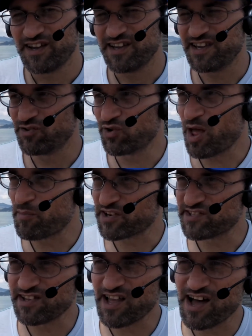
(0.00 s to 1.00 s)
Y una
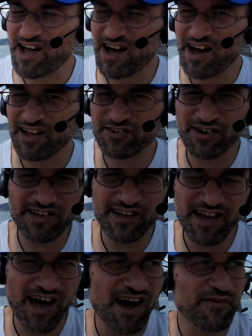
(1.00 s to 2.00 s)
persona
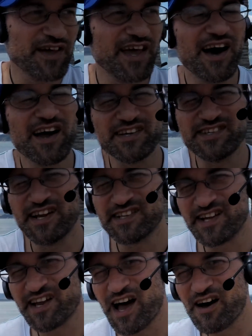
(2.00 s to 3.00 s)
nórdica veía que se le
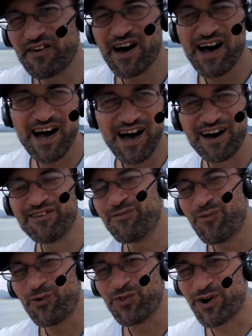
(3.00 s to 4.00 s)
acercaba
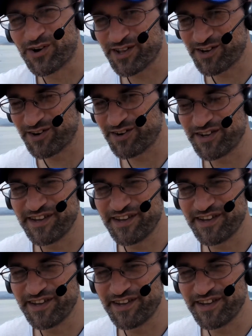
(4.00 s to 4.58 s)
un nórdico.